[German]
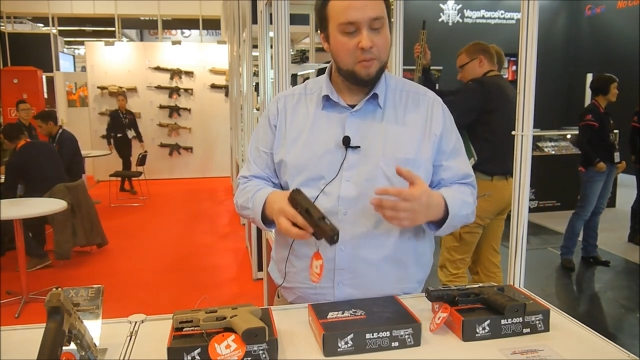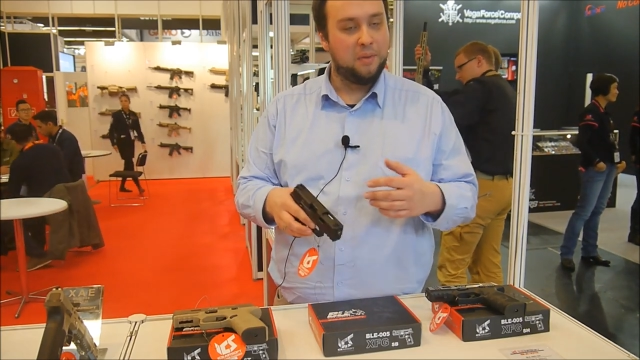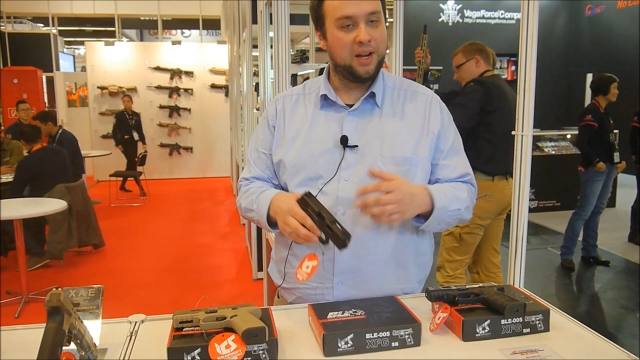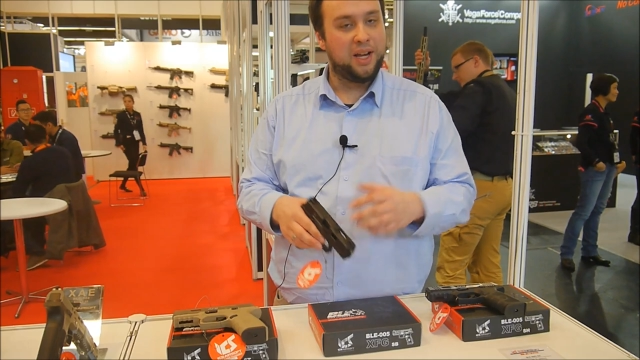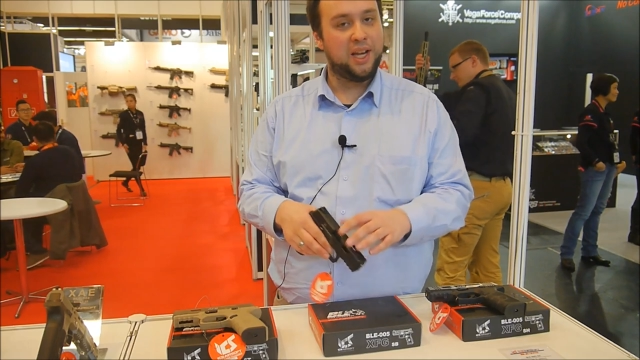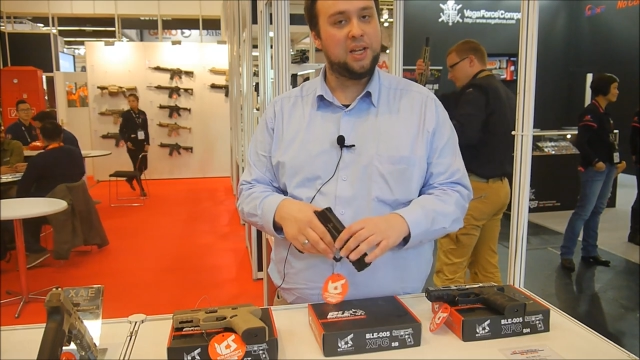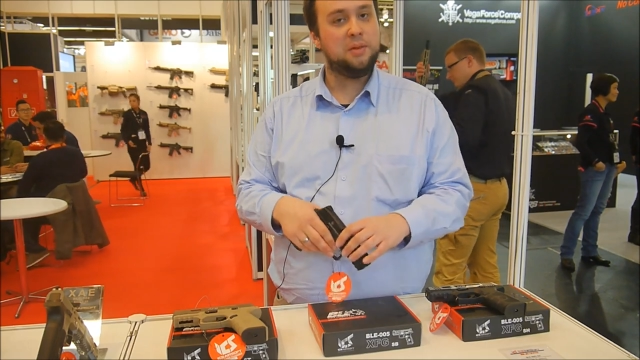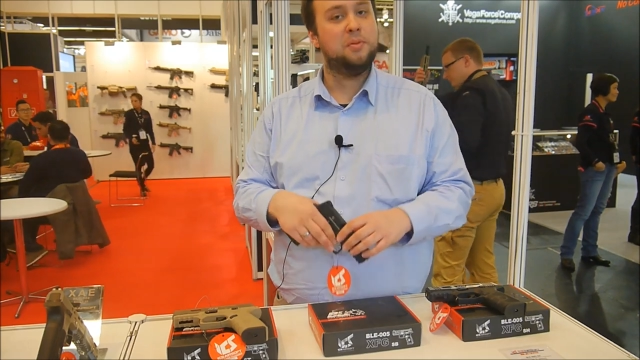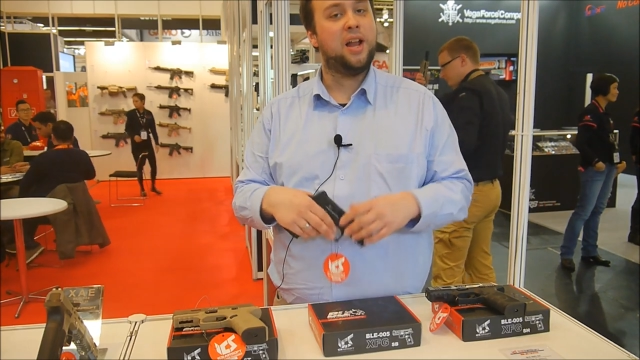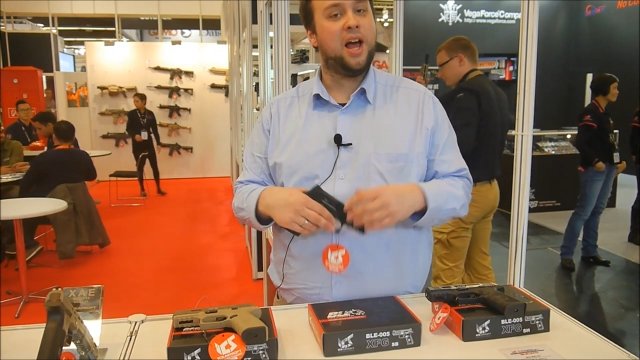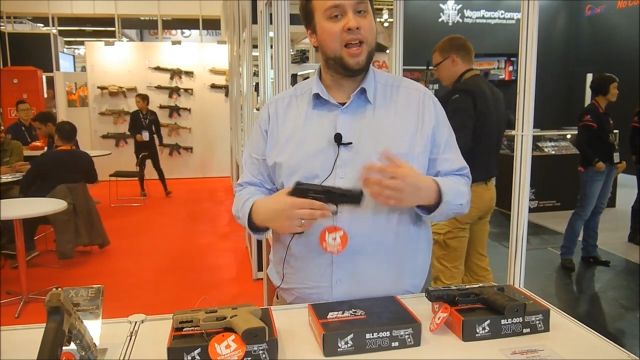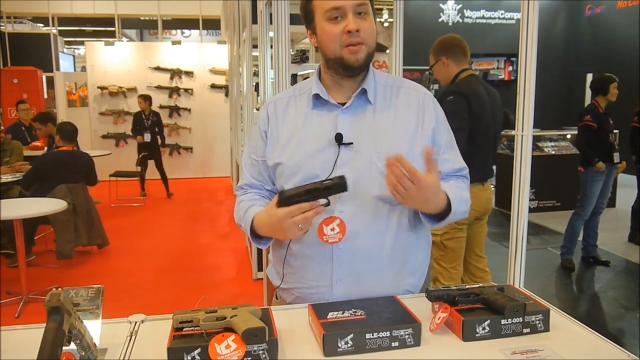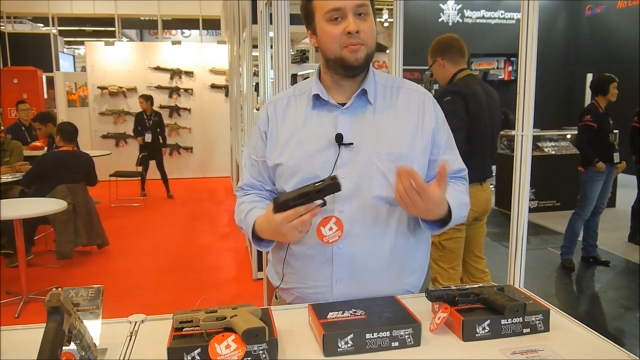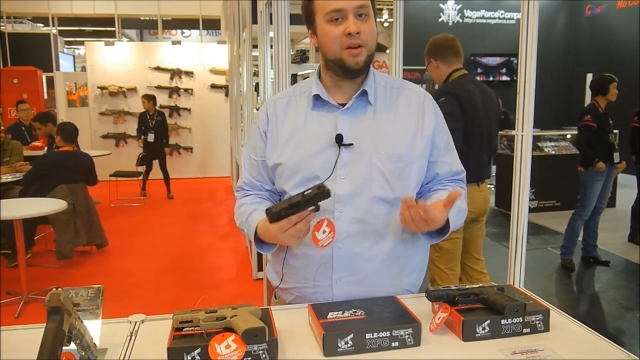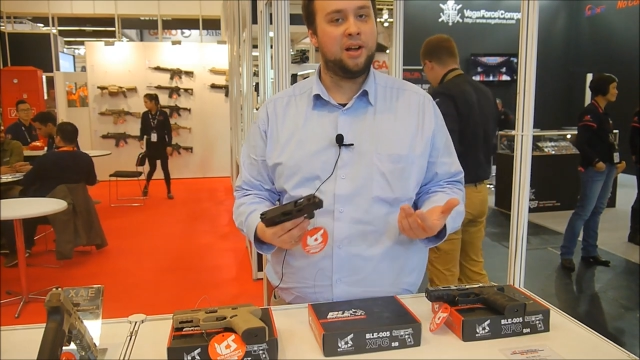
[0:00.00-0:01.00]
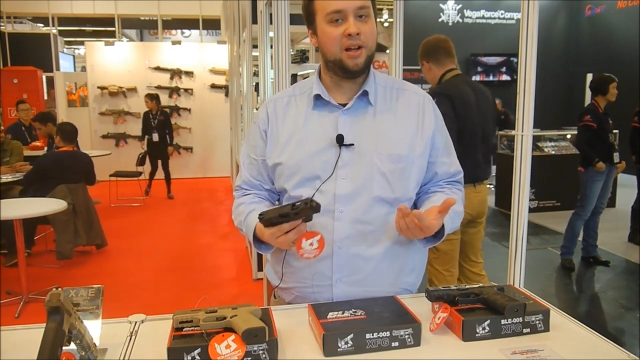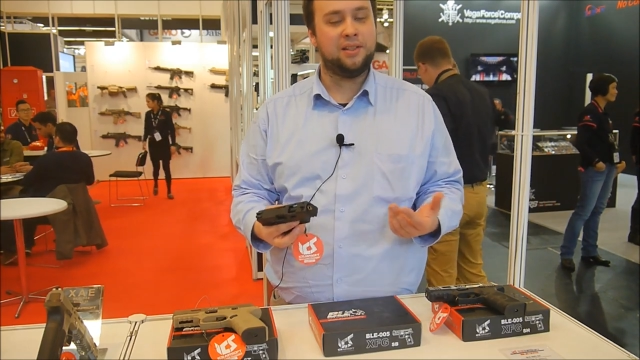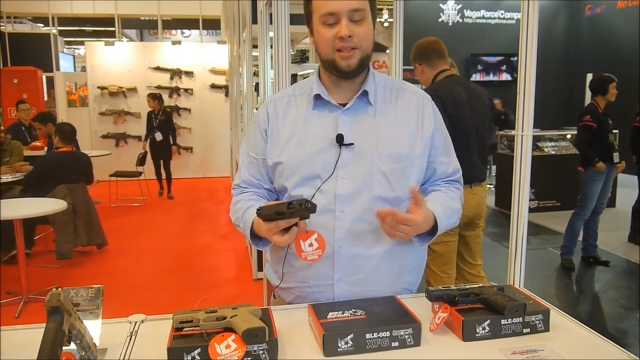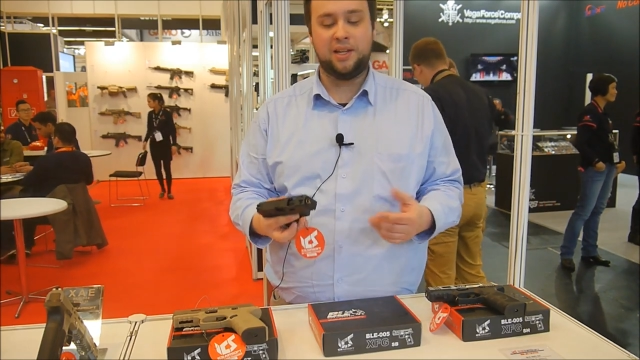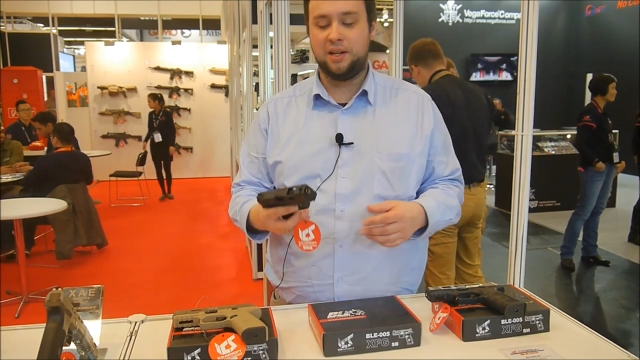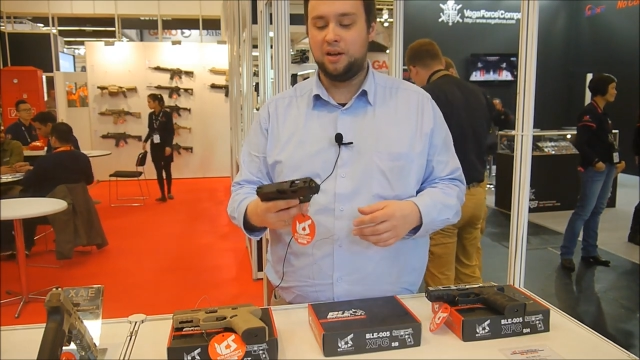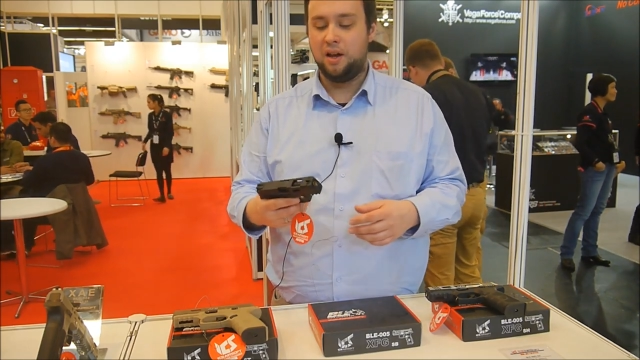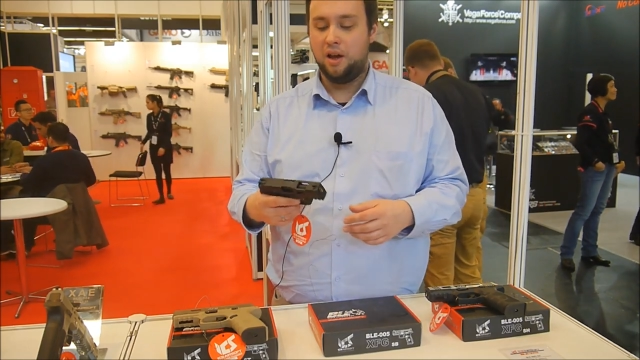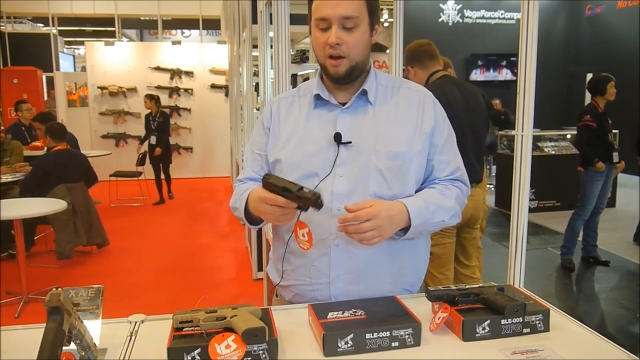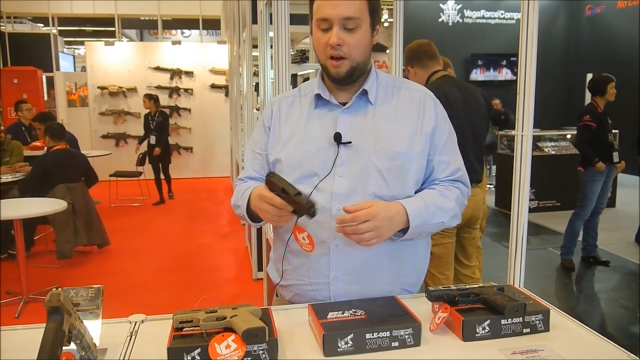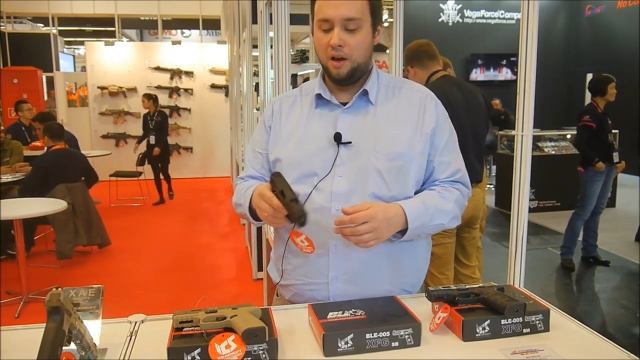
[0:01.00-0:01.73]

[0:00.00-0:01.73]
Man kriegt mit einem Magazin,